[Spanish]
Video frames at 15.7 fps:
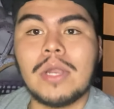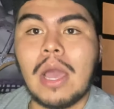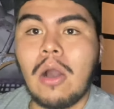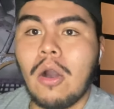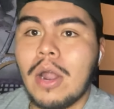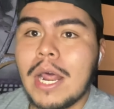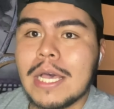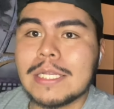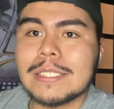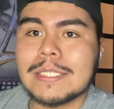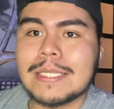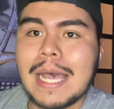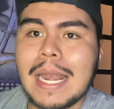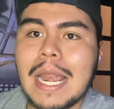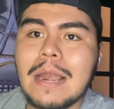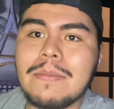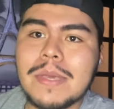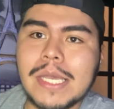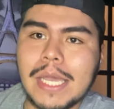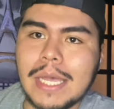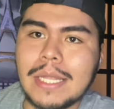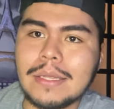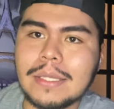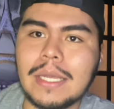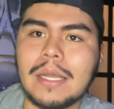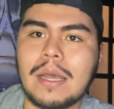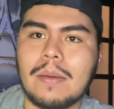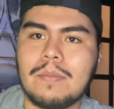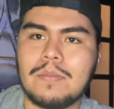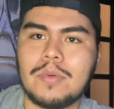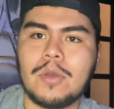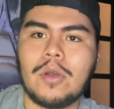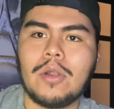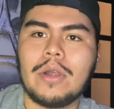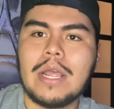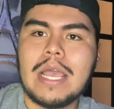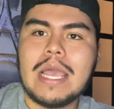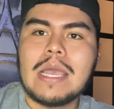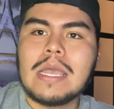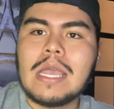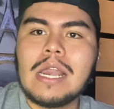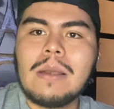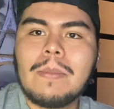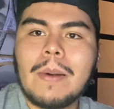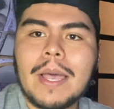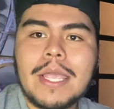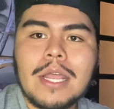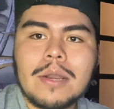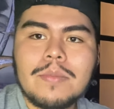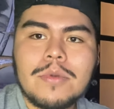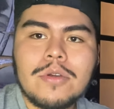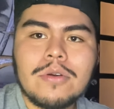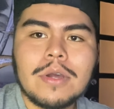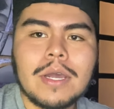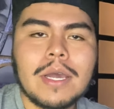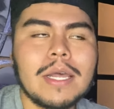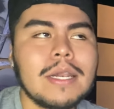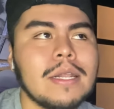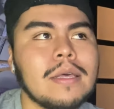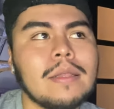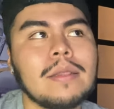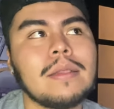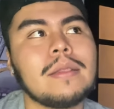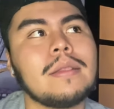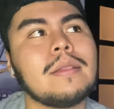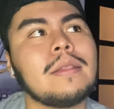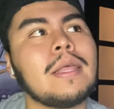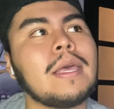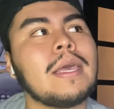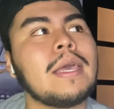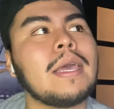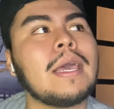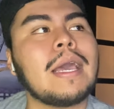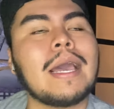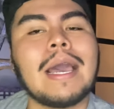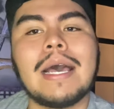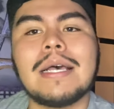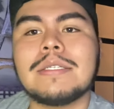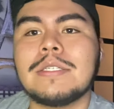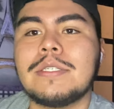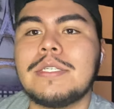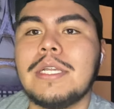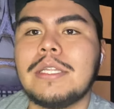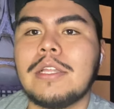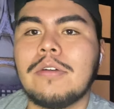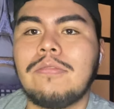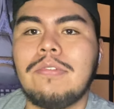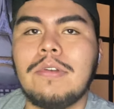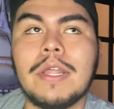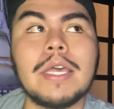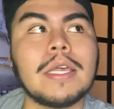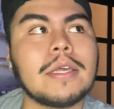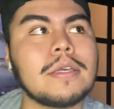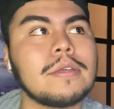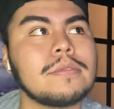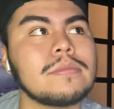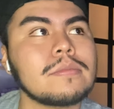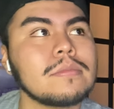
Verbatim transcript: Y ahora sale el vigente campeón, el Bayern München de Hans-Dieter Flick.